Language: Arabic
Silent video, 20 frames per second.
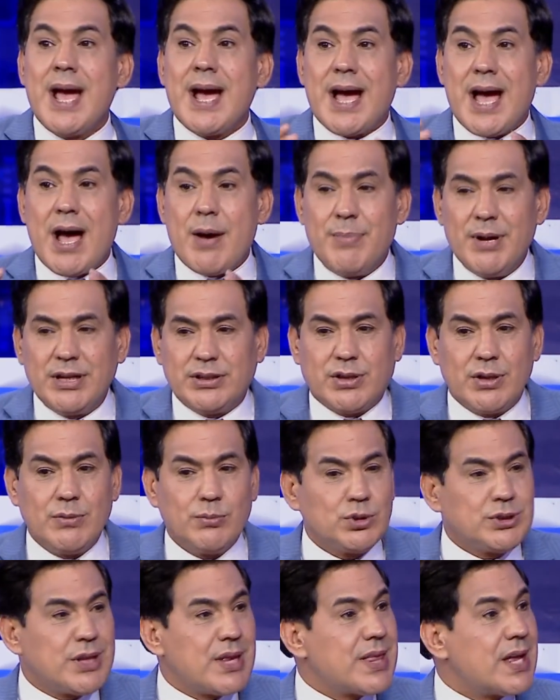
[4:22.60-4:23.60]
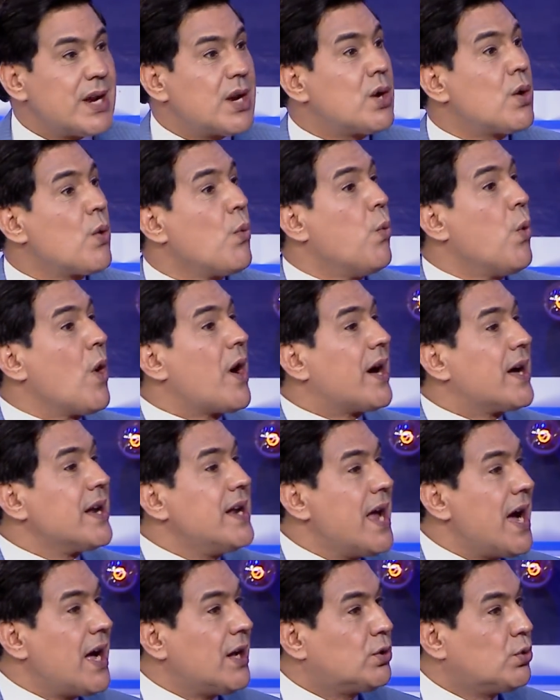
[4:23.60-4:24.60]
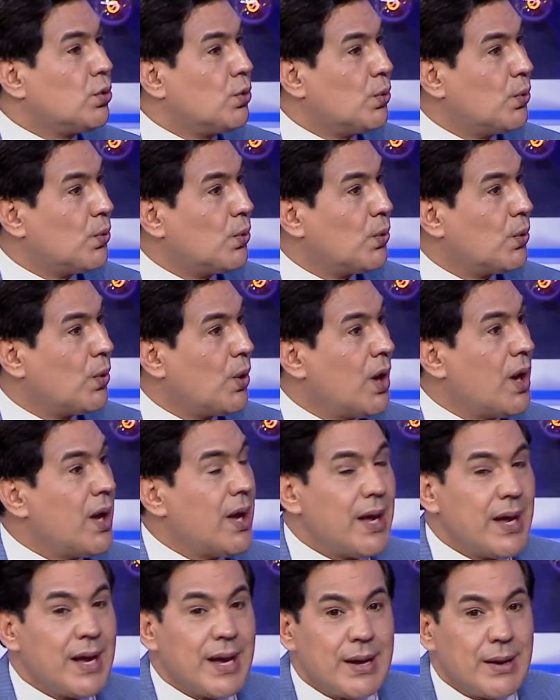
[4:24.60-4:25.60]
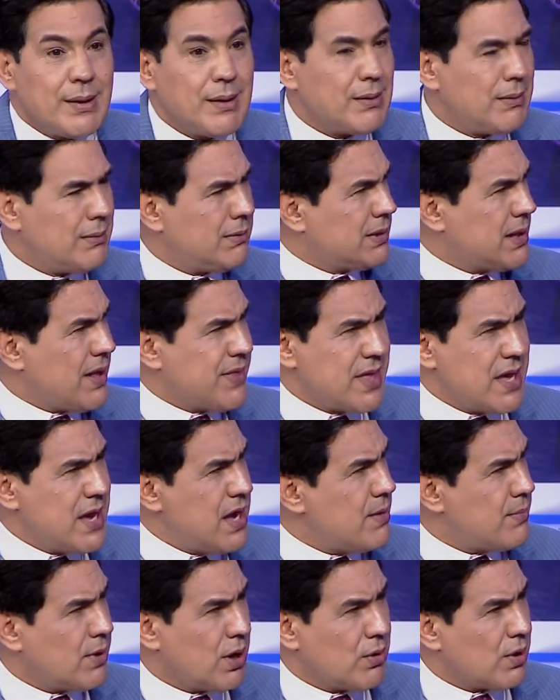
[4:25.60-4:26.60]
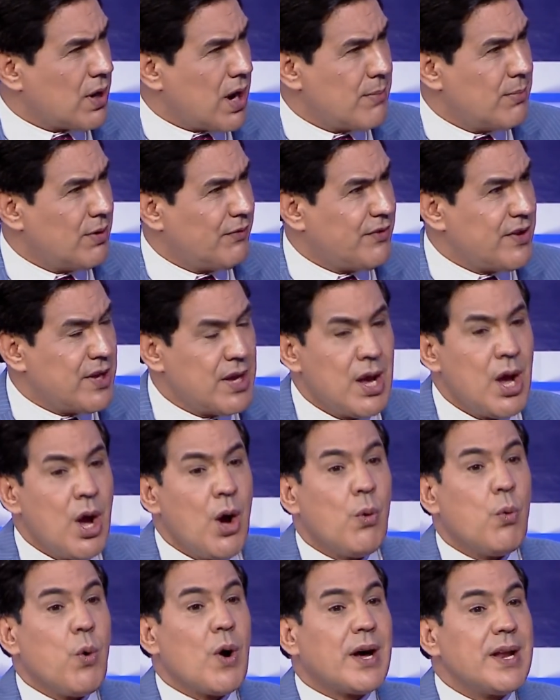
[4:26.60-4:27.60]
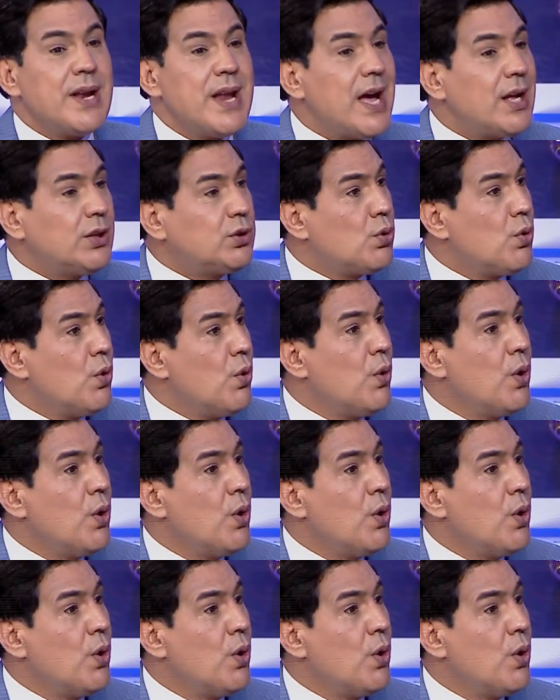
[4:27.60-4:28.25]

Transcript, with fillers: قابلت المتضرر وقنعته ثلاثة أيام راهو نقابل فيه وقنعته